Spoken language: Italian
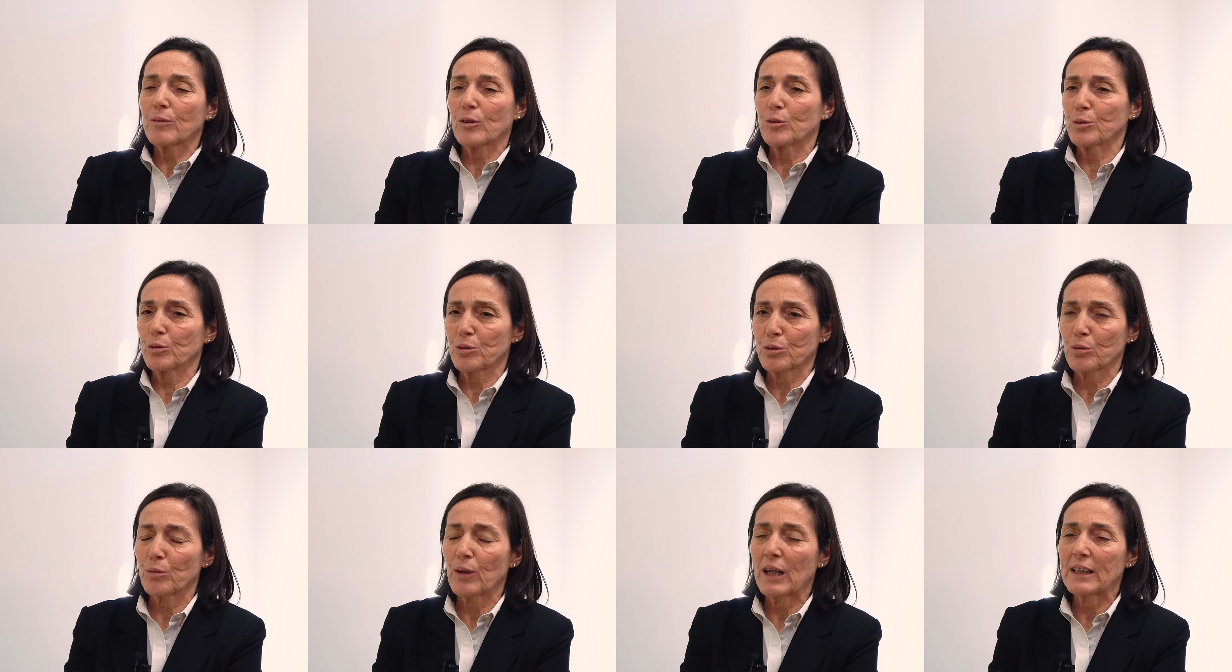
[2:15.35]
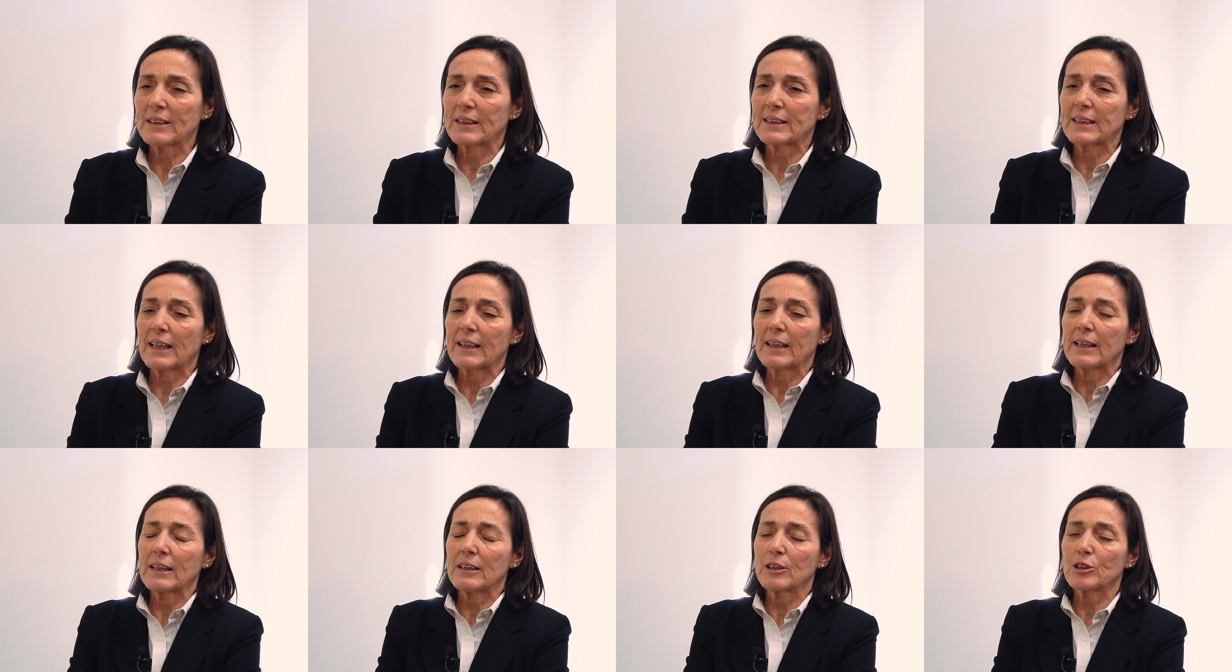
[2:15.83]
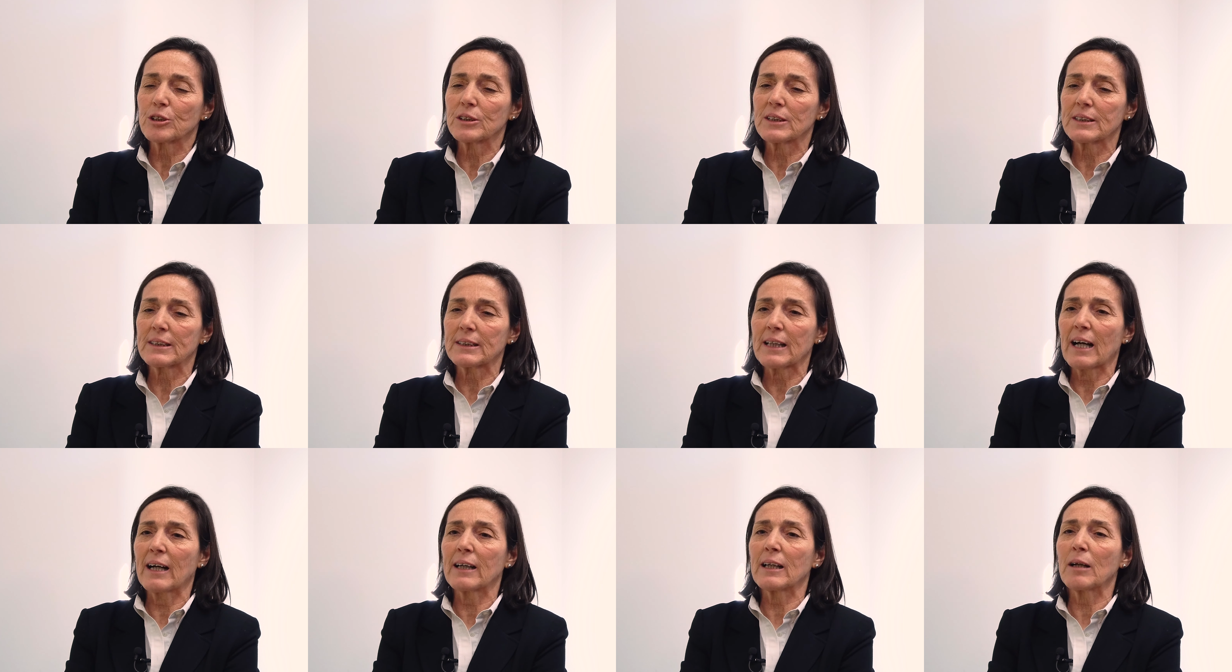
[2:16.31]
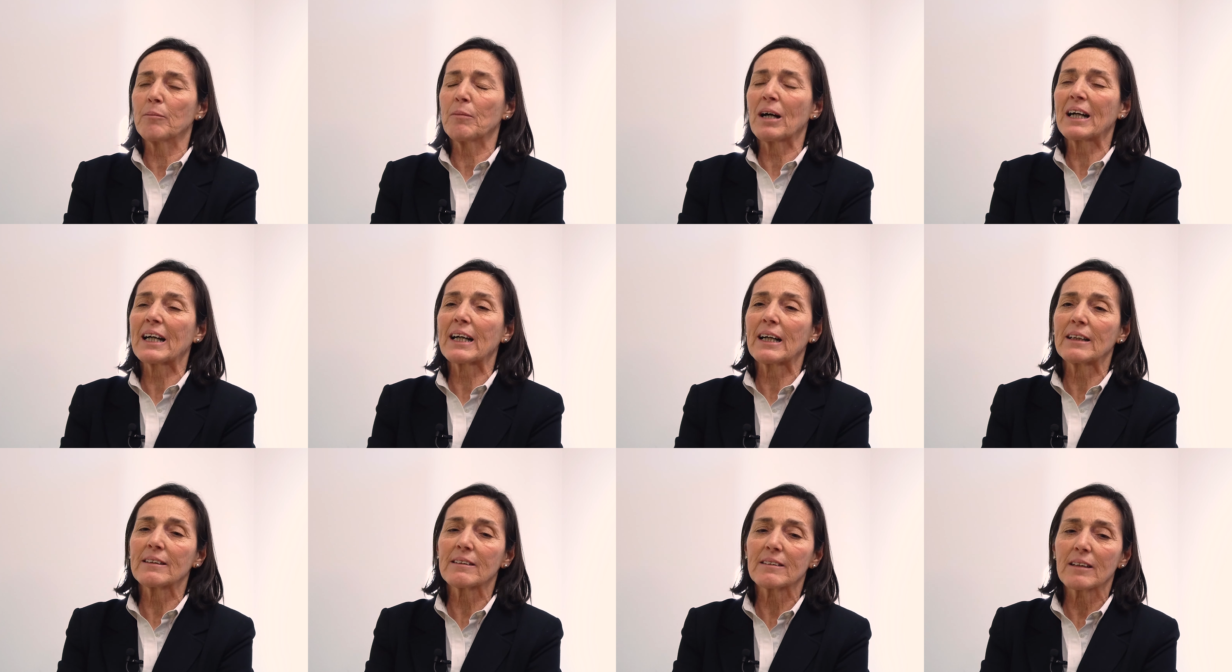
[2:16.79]
consulenza che è necessaria, ma
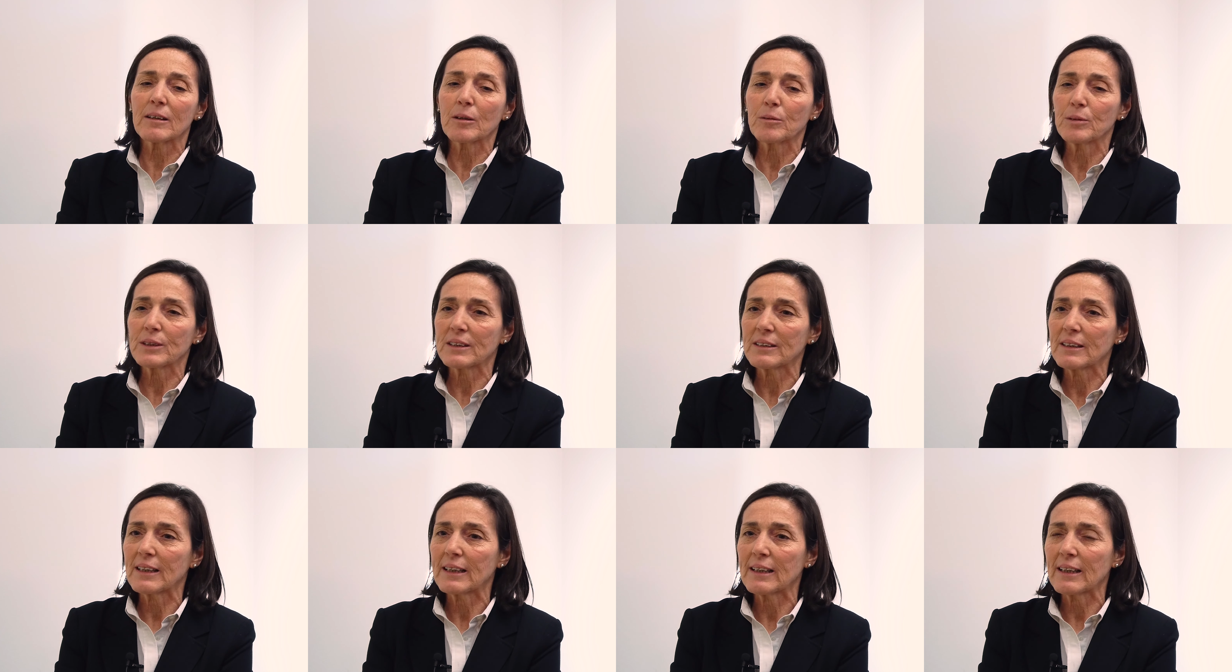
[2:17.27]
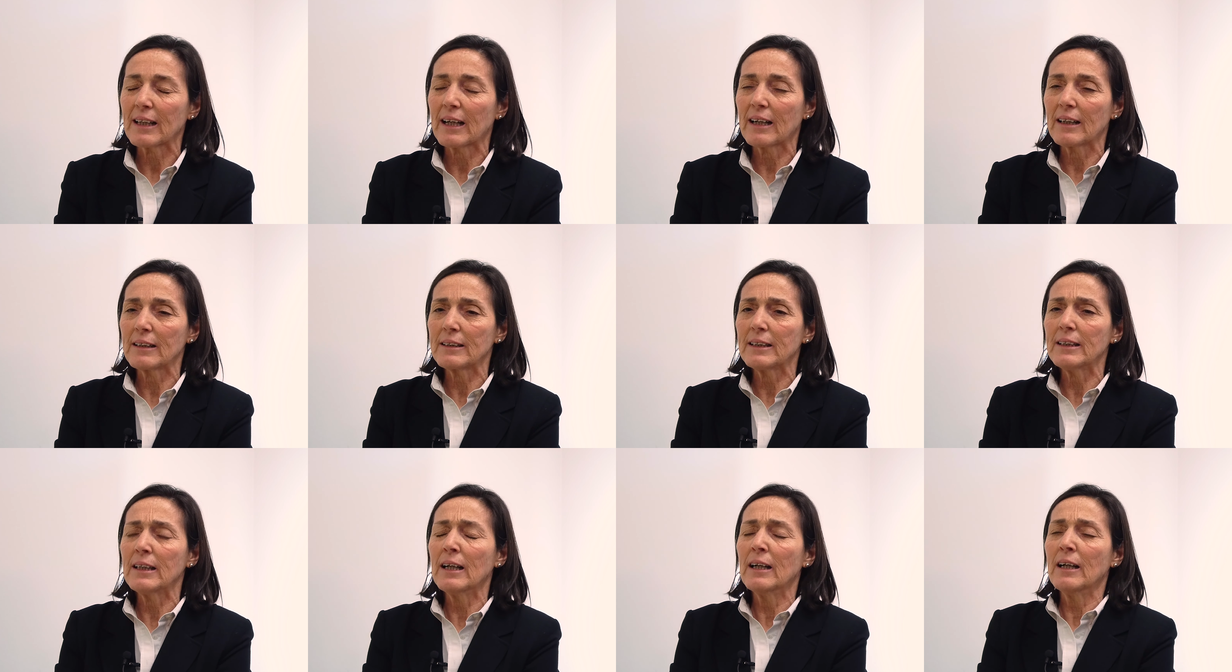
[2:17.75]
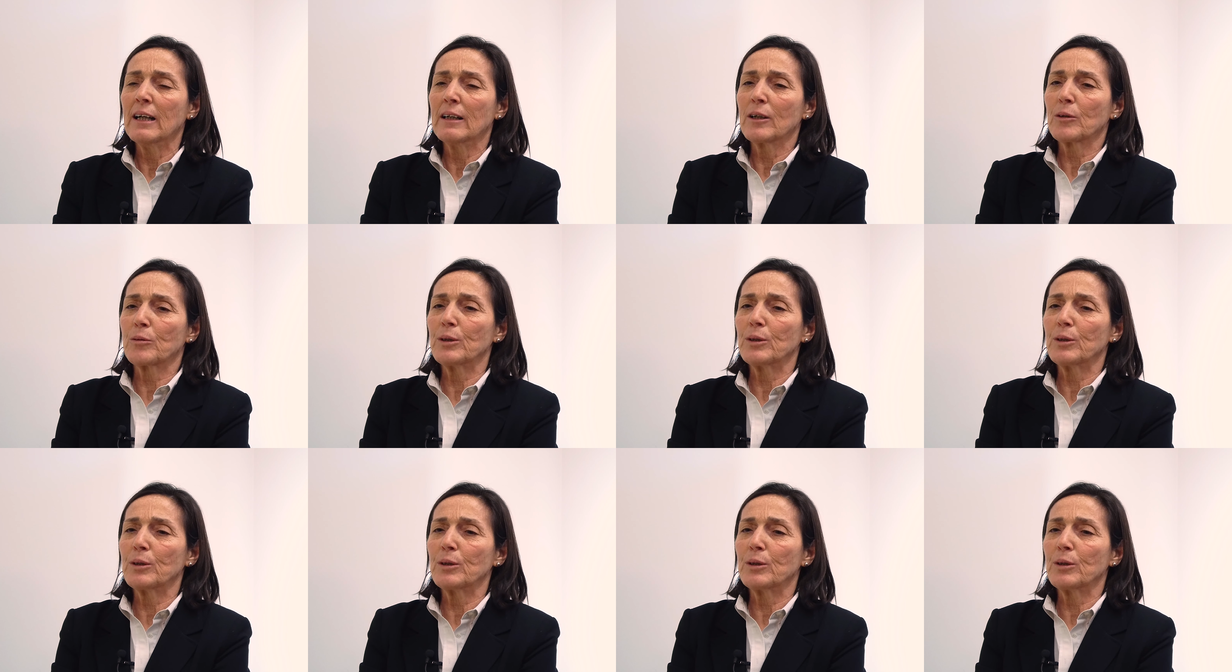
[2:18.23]
accanto a questi canali,